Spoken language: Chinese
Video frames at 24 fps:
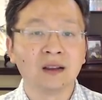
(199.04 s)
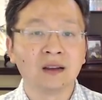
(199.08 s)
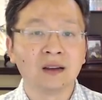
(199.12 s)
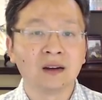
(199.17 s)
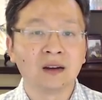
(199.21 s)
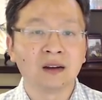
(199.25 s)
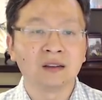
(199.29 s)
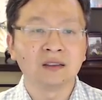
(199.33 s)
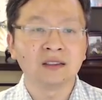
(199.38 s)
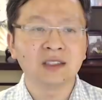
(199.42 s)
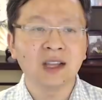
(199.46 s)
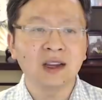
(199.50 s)

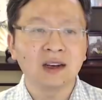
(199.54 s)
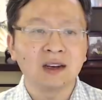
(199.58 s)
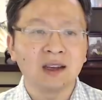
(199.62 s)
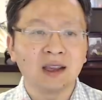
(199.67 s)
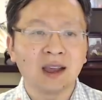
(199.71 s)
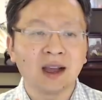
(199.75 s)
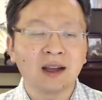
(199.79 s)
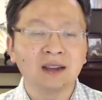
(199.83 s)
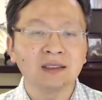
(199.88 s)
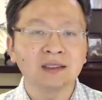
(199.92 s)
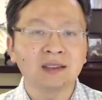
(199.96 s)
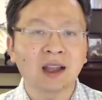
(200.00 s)
而在
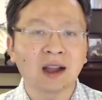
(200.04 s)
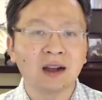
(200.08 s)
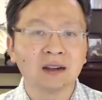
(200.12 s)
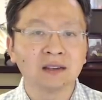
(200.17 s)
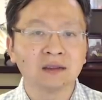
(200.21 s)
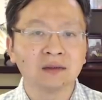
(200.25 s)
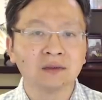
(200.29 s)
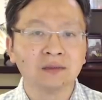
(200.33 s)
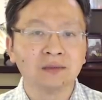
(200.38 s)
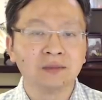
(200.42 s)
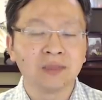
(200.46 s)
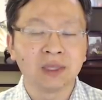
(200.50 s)
两
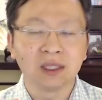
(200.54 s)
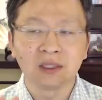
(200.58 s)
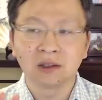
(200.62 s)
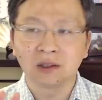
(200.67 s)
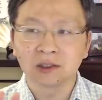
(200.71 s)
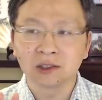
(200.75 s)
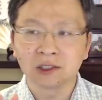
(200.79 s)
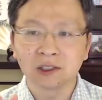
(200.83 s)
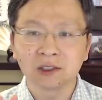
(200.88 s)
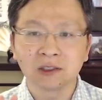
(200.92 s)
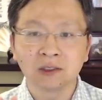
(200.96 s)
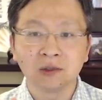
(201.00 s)
党比较
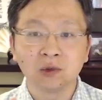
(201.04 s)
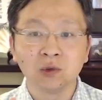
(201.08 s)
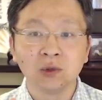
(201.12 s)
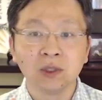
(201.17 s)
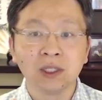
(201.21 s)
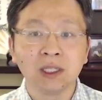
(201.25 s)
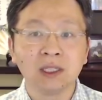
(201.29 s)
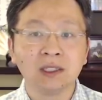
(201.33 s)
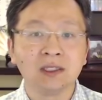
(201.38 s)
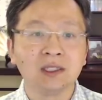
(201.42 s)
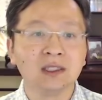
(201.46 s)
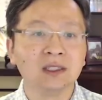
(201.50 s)
势均
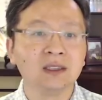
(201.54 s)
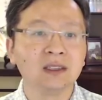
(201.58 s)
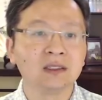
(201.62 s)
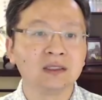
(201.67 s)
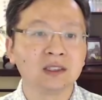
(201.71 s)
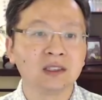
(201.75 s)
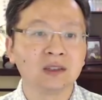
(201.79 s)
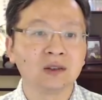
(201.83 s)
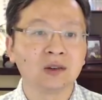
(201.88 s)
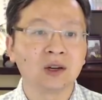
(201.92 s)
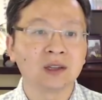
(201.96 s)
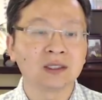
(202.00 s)
力敌的
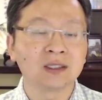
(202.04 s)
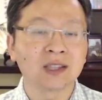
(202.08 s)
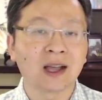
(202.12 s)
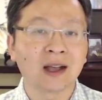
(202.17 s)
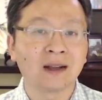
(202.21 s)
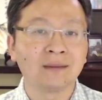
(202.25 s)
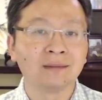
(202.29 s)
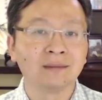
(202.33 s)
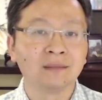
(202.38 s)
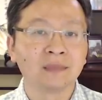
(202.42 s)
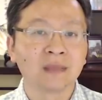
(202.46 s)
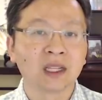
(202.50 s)
情况下，